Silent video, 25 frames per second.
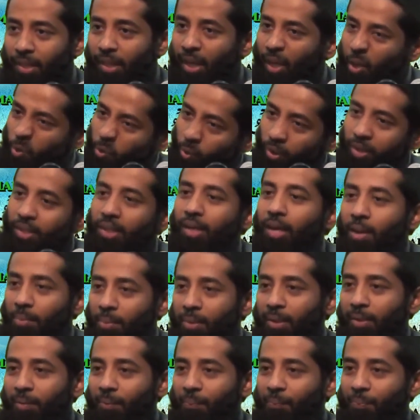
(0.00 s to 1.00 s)
இறக்குவதில்லை
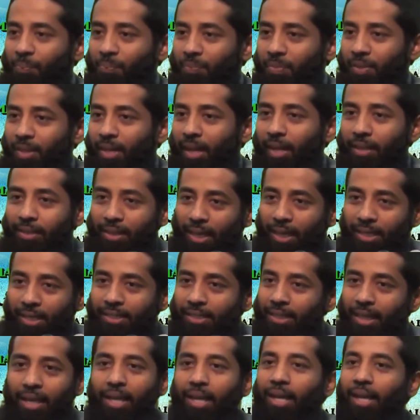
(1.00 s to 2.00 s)
இப்போ
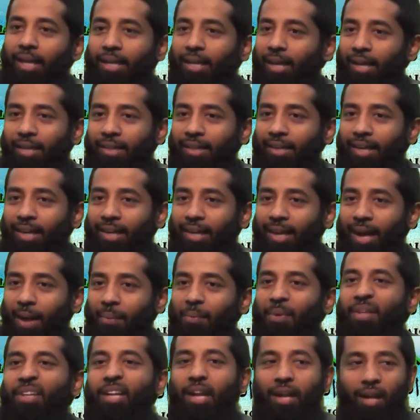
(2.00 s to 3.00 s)
அத்தாட்சியெல்லாம் இறக்குறது இல்லை
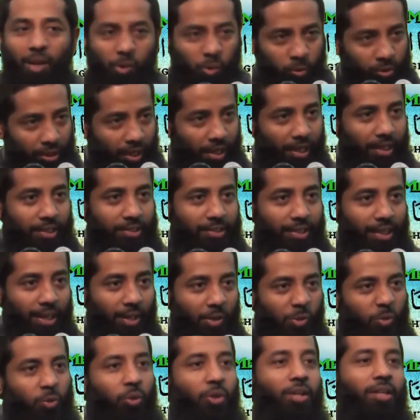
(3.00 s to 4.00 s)
அப்படின்னு அல்லாஹு தாலா என்ன
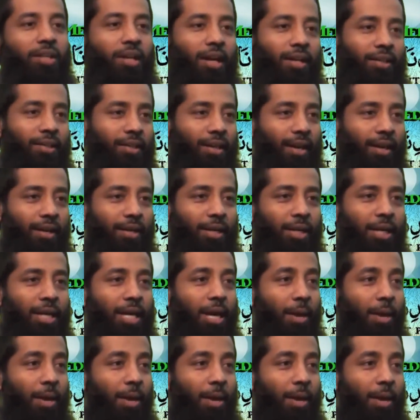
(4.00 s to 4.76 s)
செய்கிறான் சொல்லி காட்டுகிறான்